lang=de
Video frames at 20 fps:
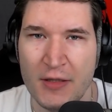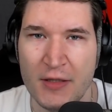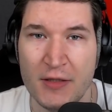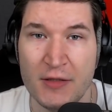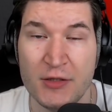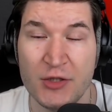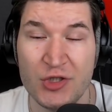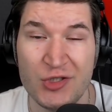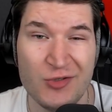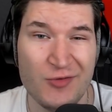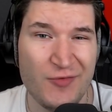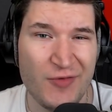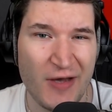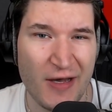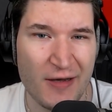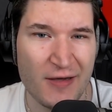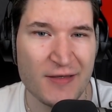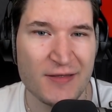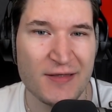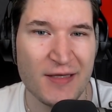Der Stufe
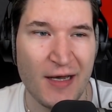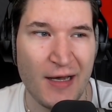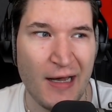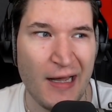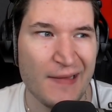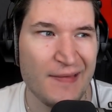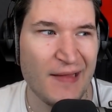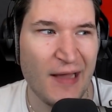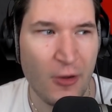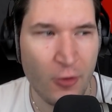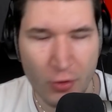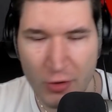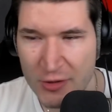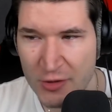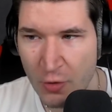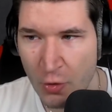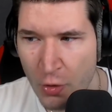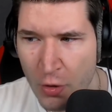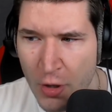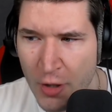8er hat auch
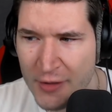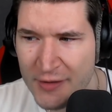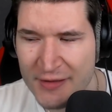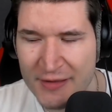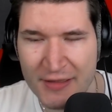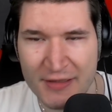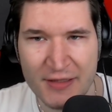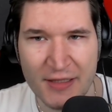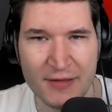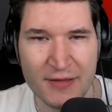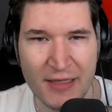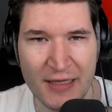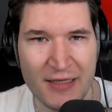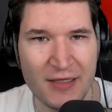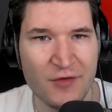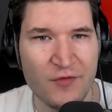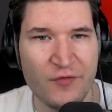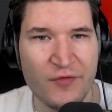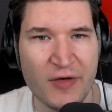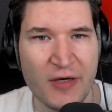eine ordentliche ein
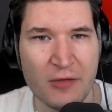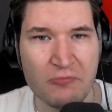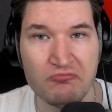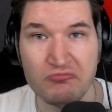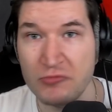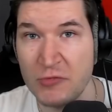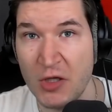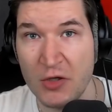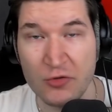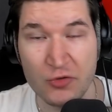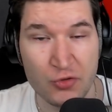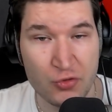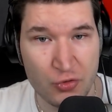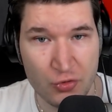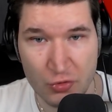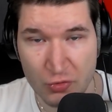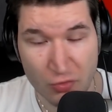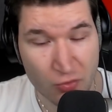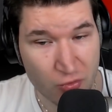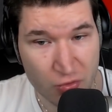Alpha, eine
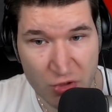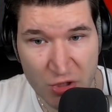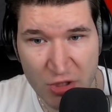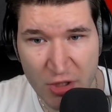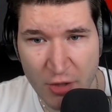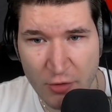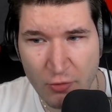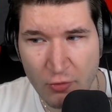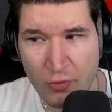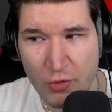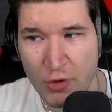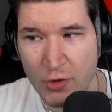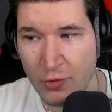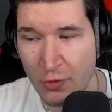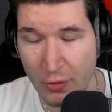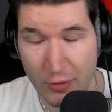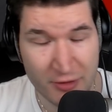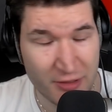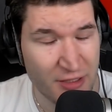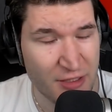gute Kanone, eine
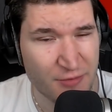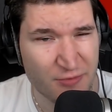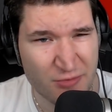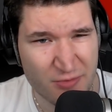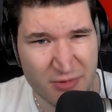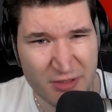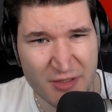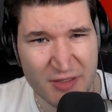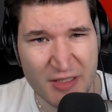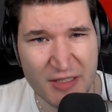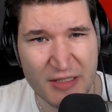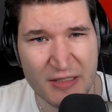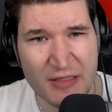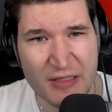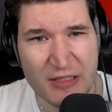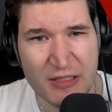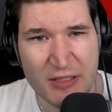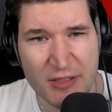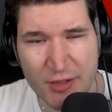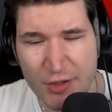ordentliche Mobilität.
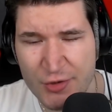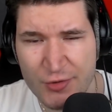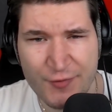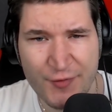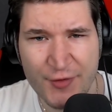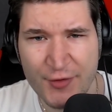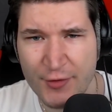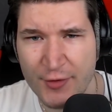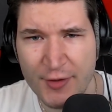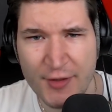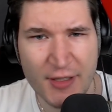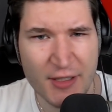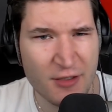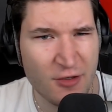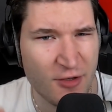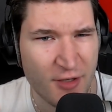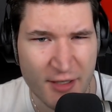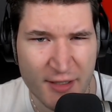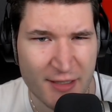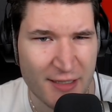Der Stufe 9er
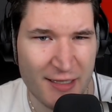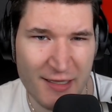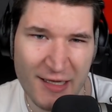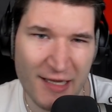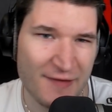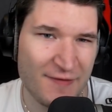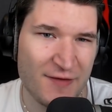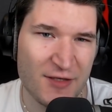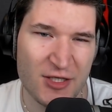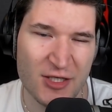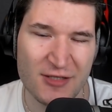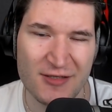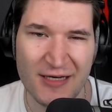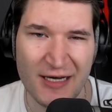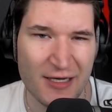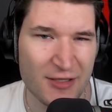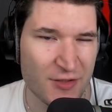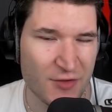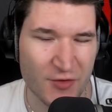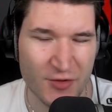eure klassische
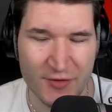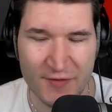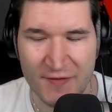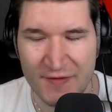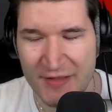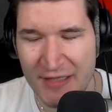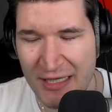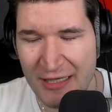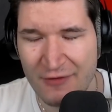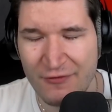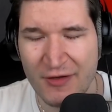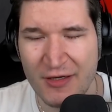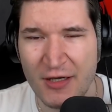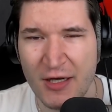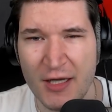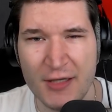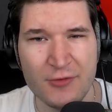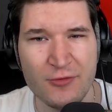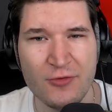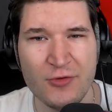390 Alpha
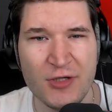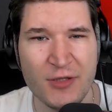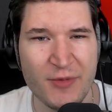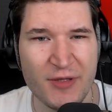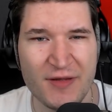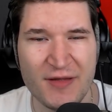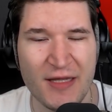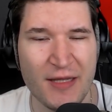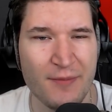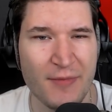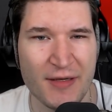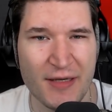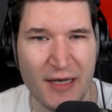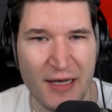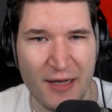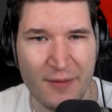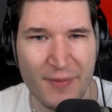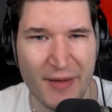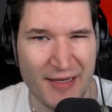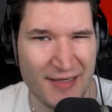Kanone, mit dem man
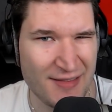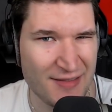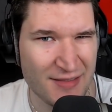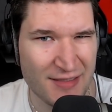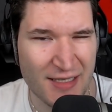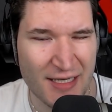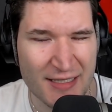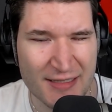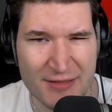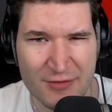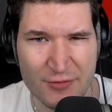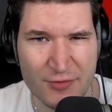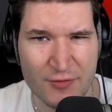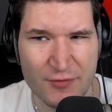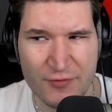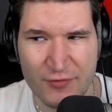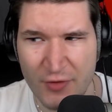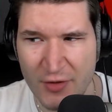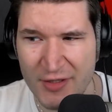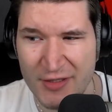arbeiten kann und
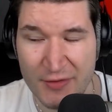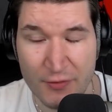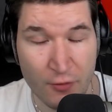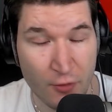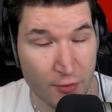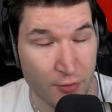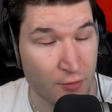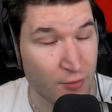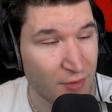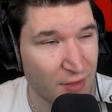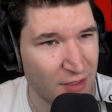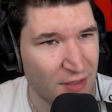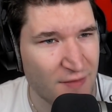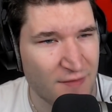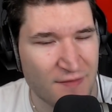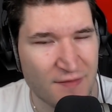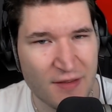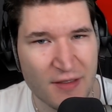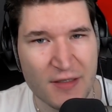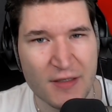völlig in Ordnung
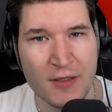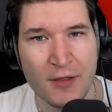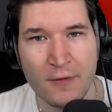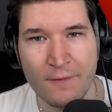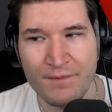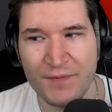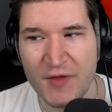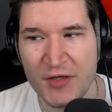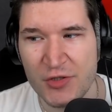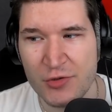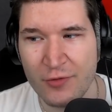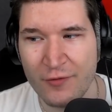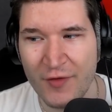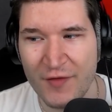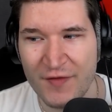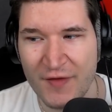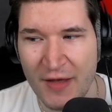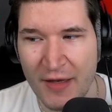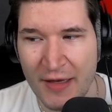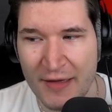ist. Und der Stufe
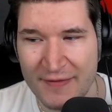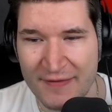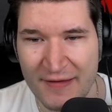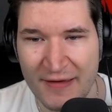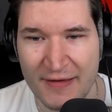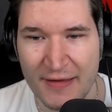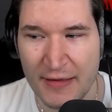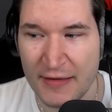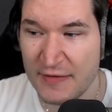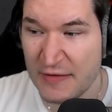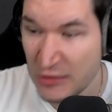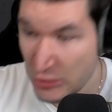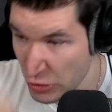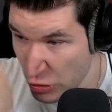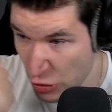10er äh, ist